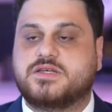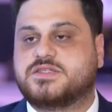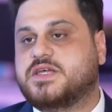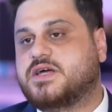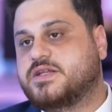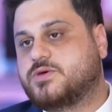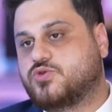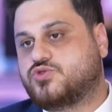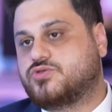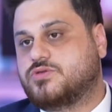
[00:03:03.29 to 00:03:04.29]
Sayın Ali
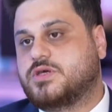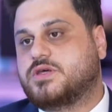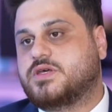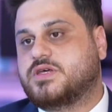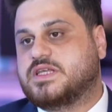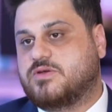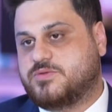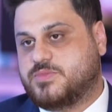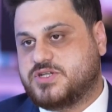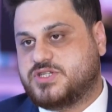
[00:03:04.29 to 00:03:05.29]
Koç'un e,
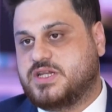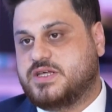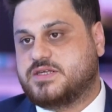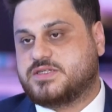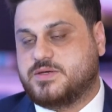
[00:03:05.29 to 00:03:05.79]
Devlet Bahçeli'ye,